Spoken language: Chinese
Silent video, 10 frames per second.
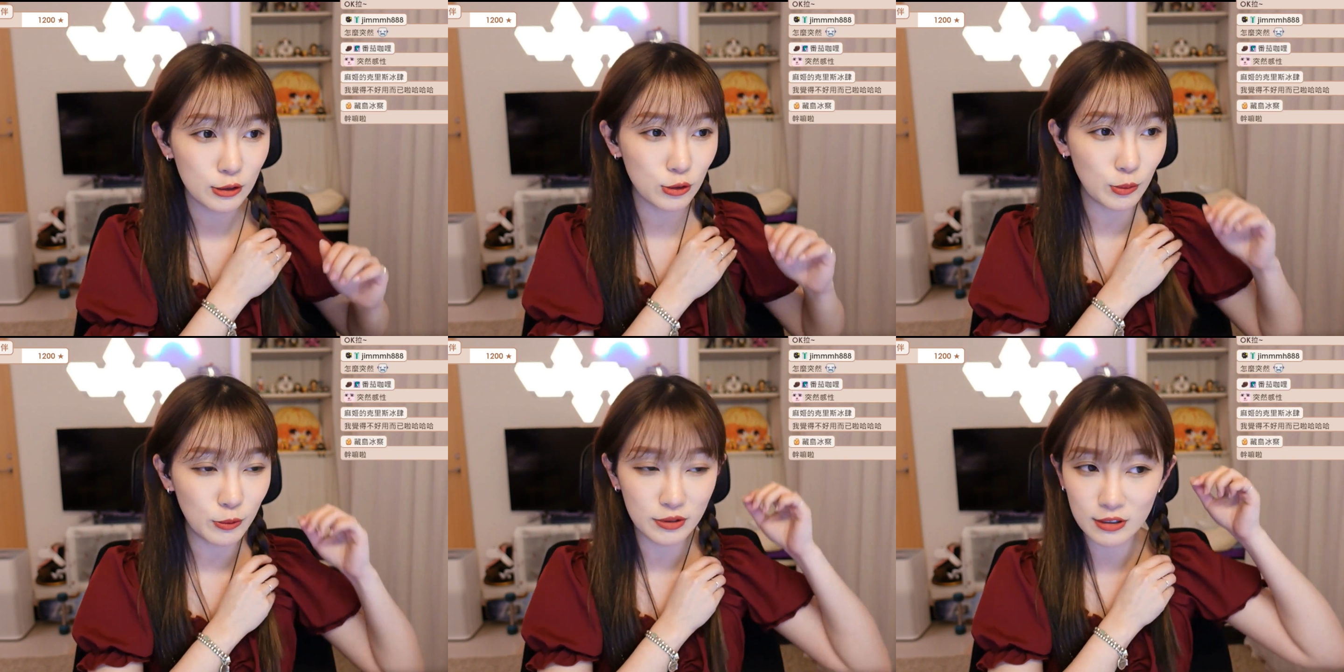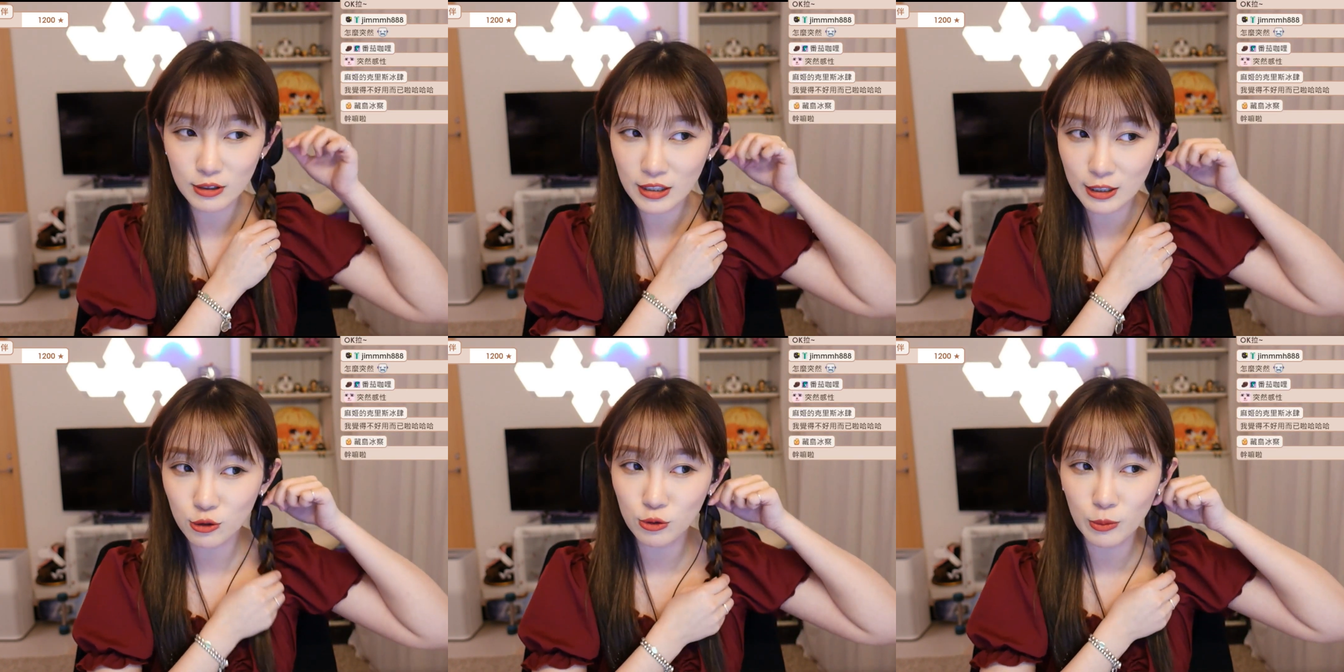就不是一个
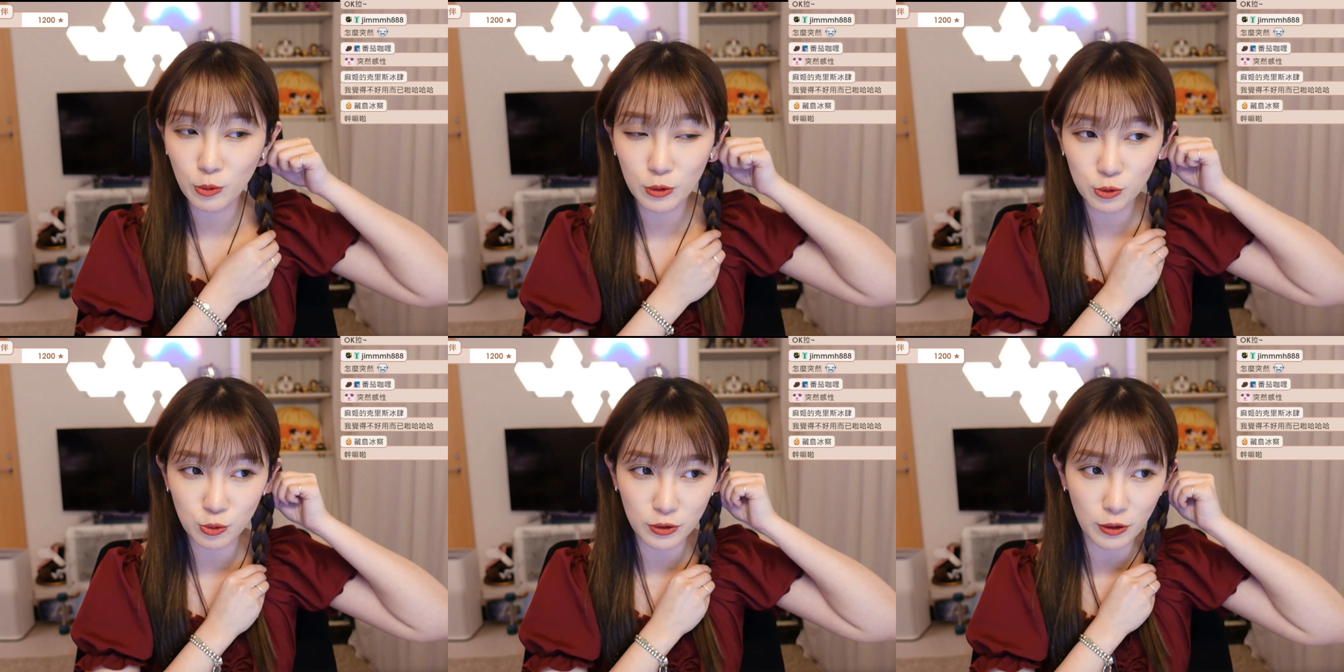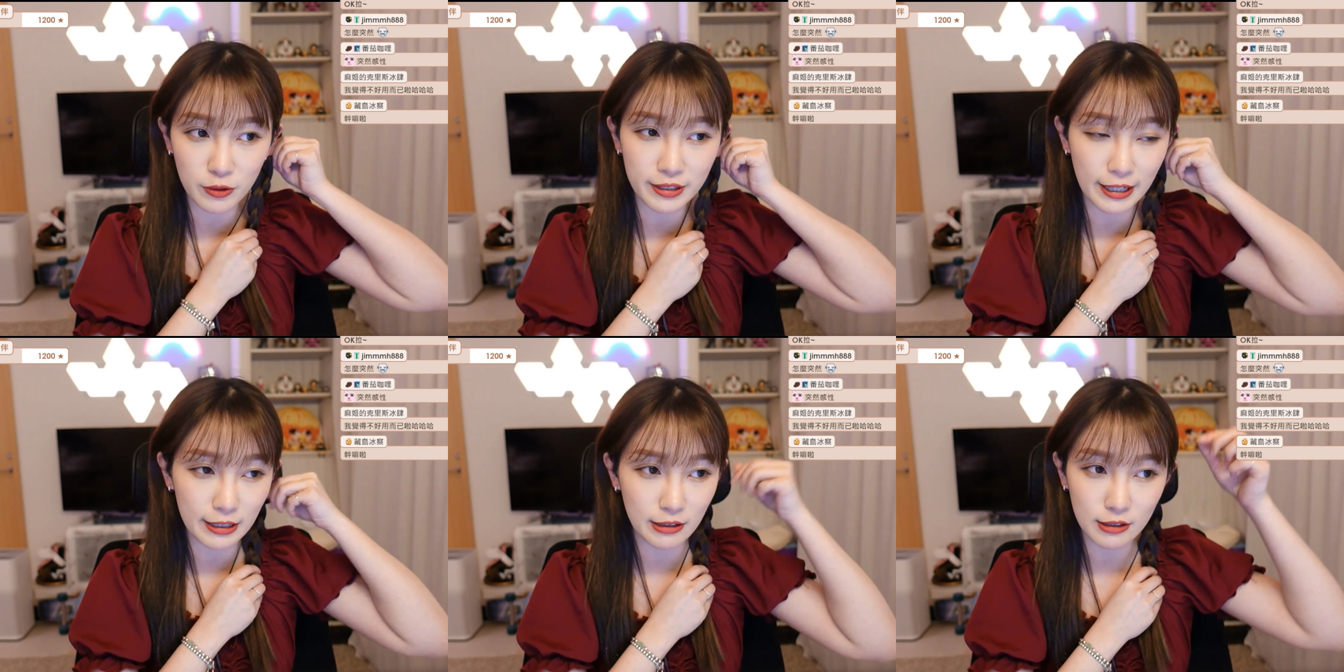随波逐流的概
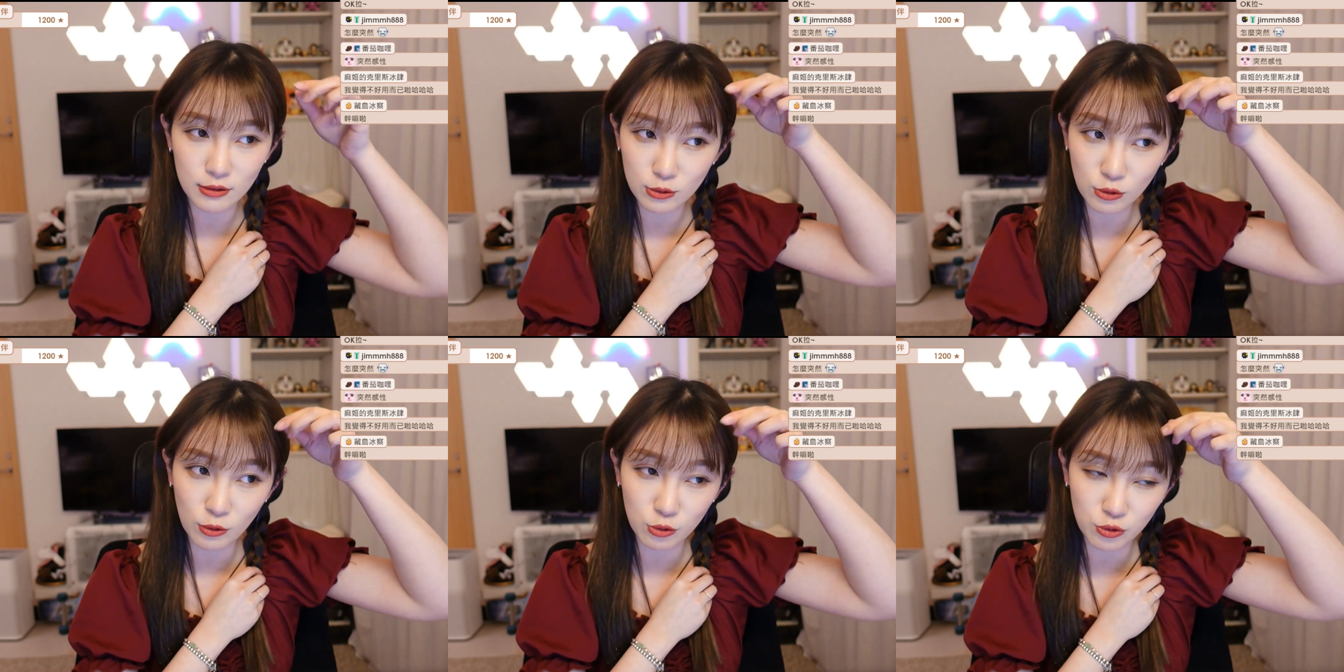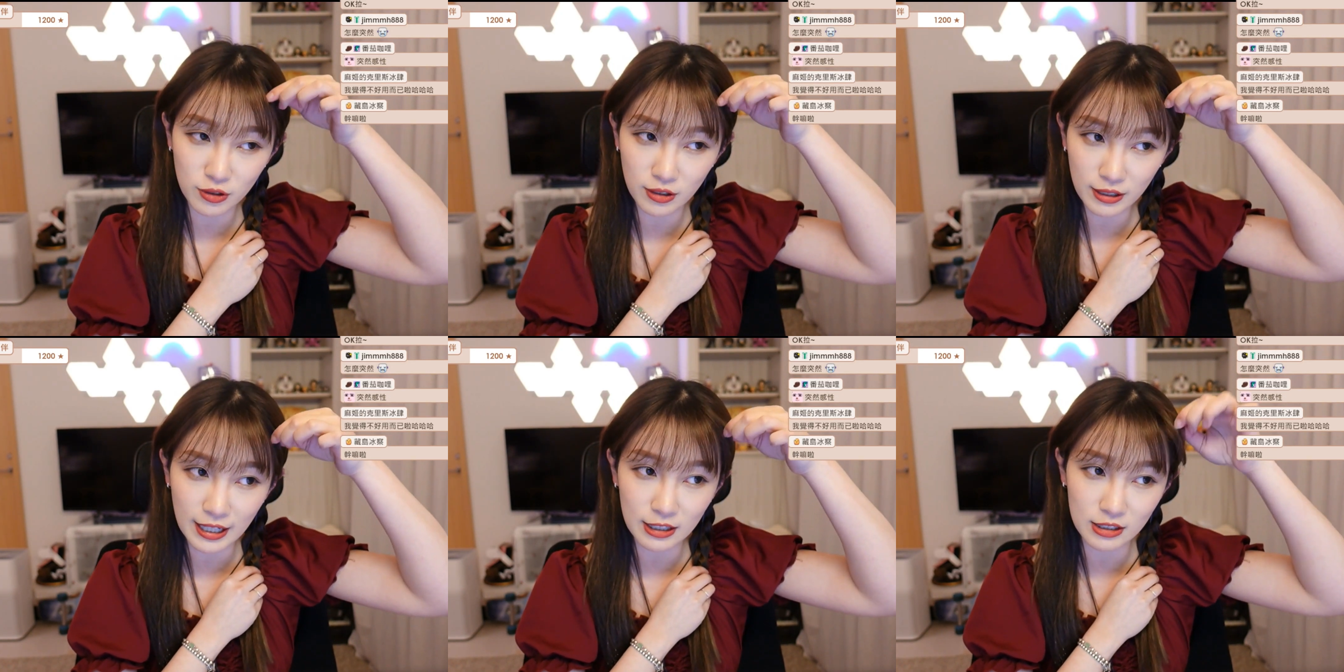念，所以我觉得很
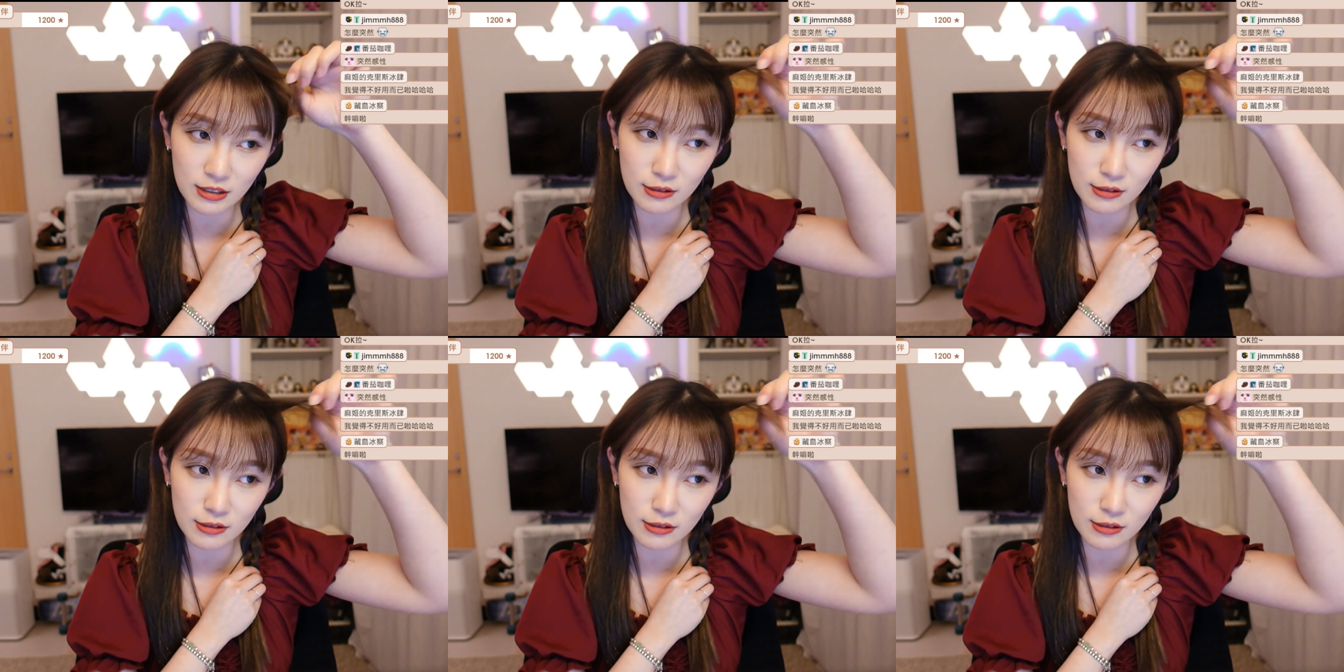开心。